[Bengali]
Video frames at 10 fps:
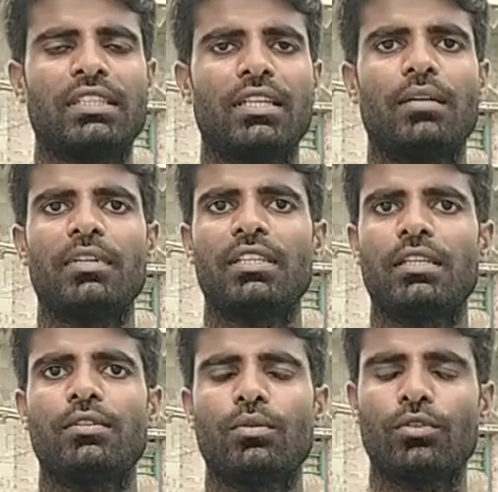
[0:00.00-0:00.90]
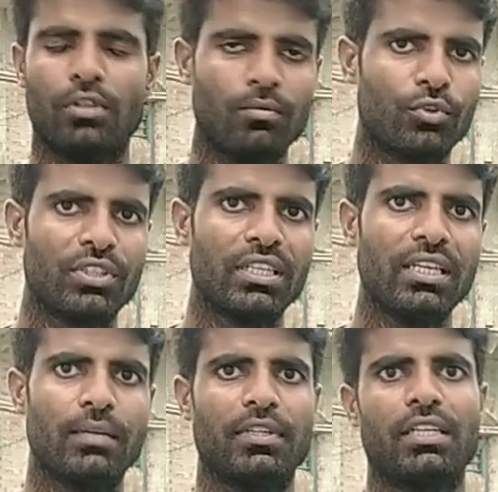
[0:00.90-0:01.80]
তাছাড়া আপনাদের কিন্তু কোনো রকম গতি
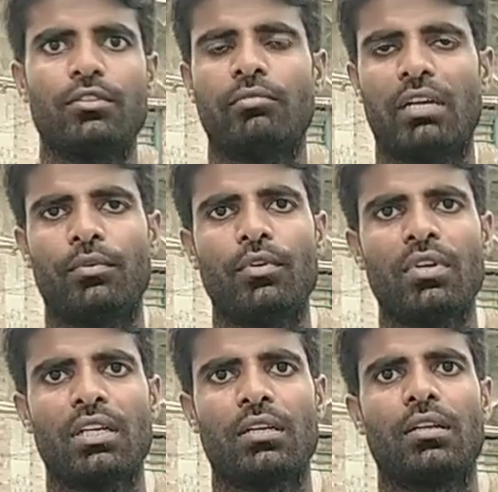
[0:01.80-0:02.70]
নেই আপনারা কিন্তু বায়োফ্লক